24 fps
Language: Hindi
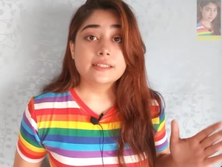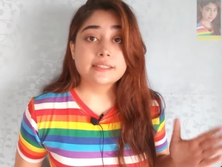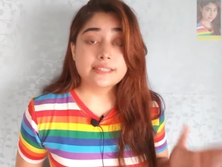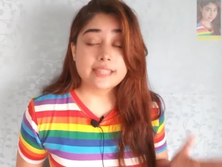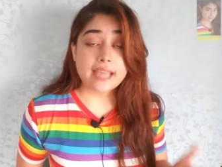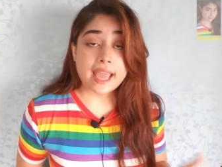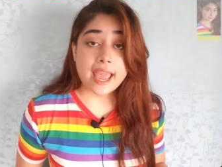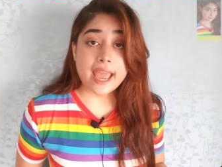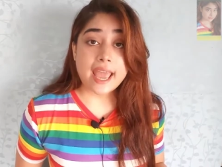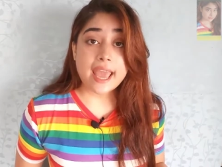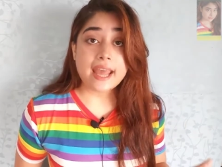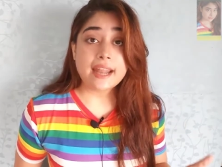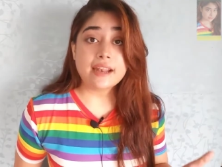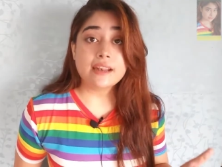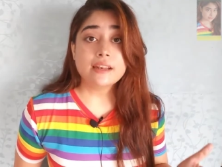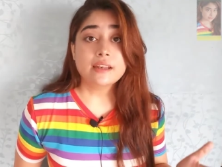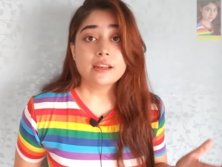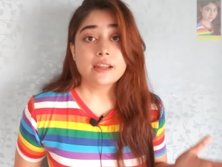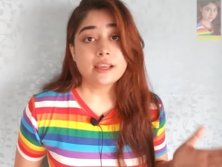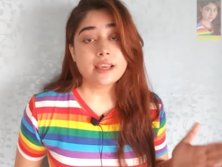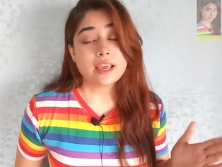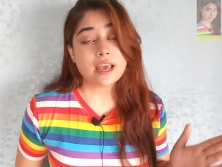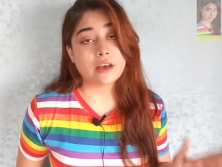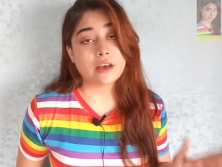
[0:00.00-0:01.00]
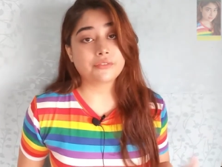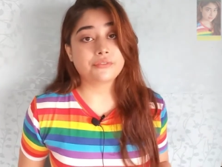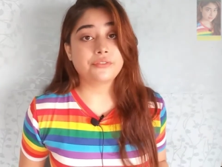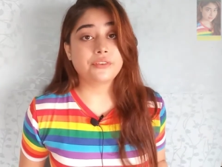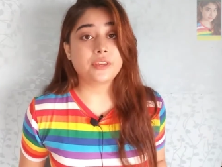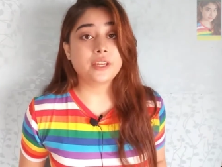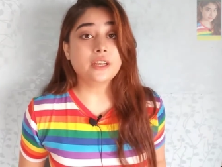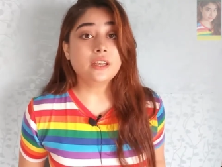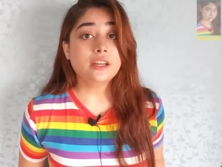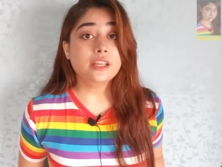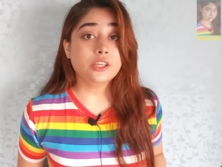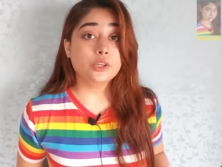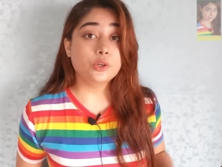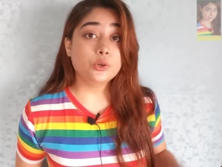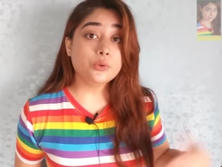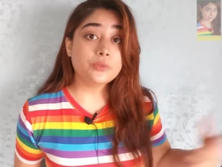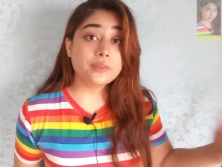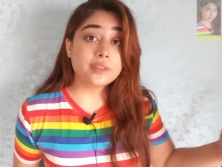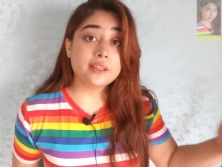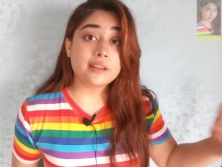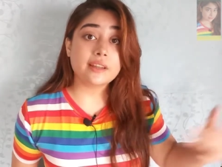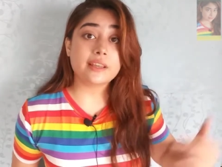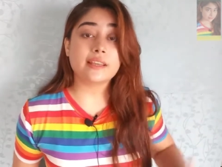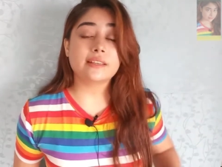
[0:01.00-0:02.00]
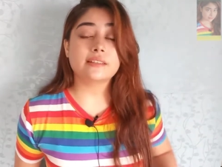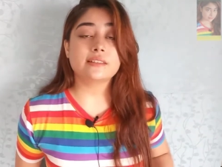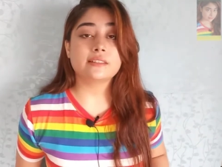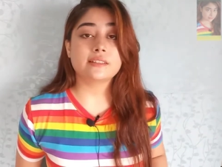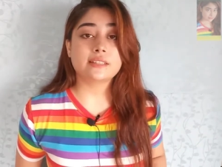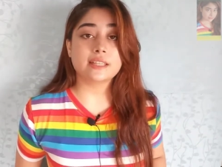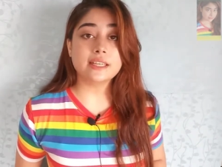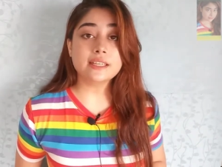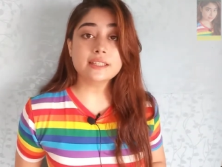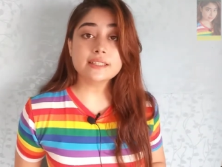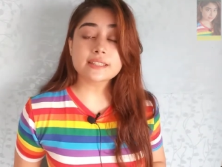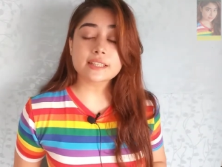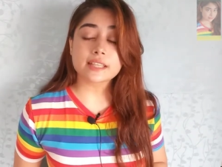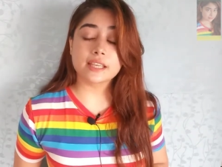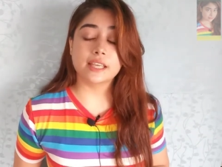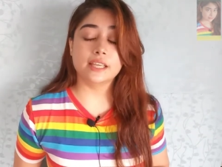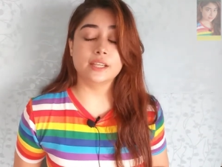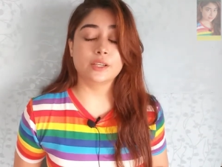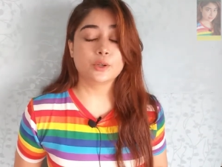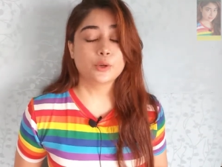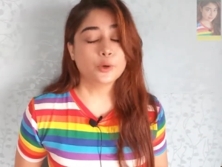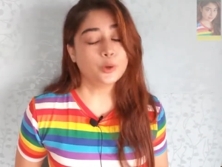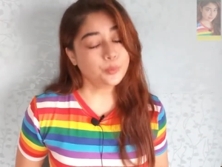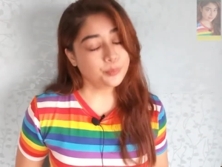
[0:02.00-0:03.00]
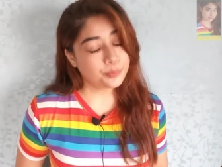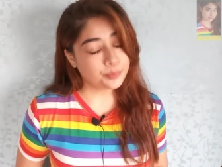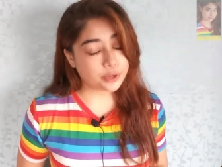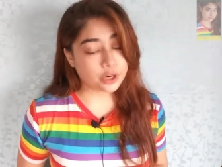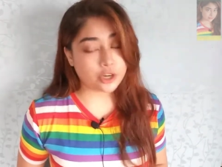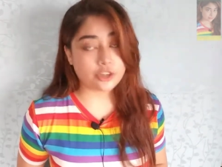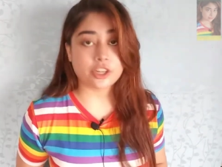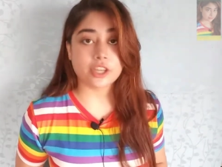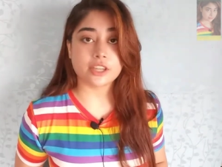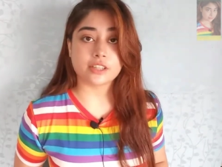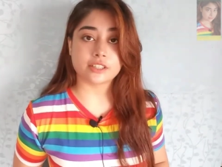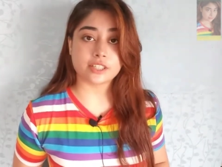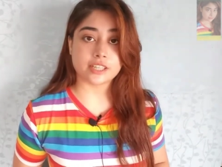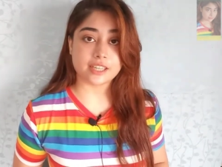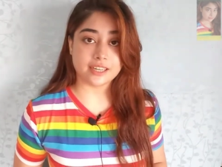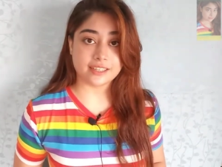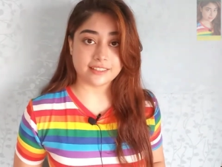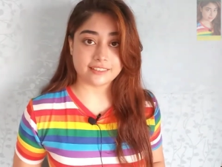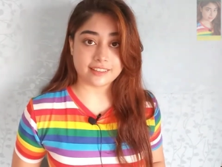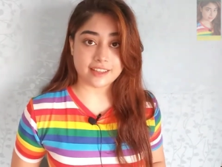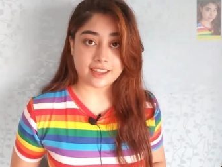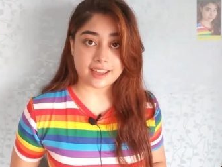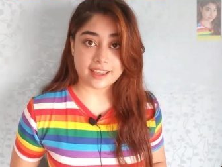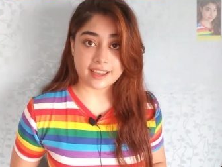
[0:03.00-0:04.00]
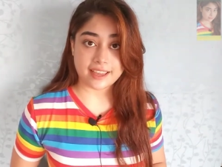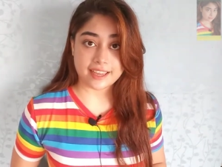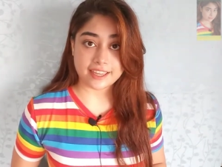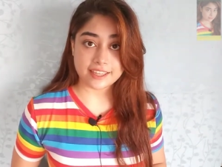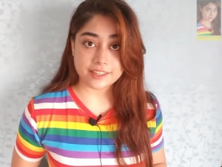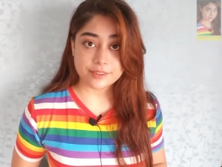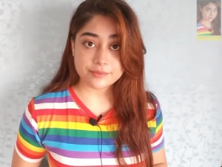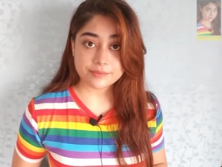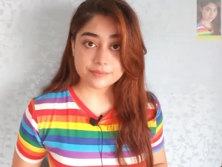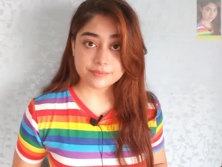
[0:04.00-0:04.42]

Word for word: टैन या फिर यूवी रेस से स्किन को प्रोटेक्ट करता है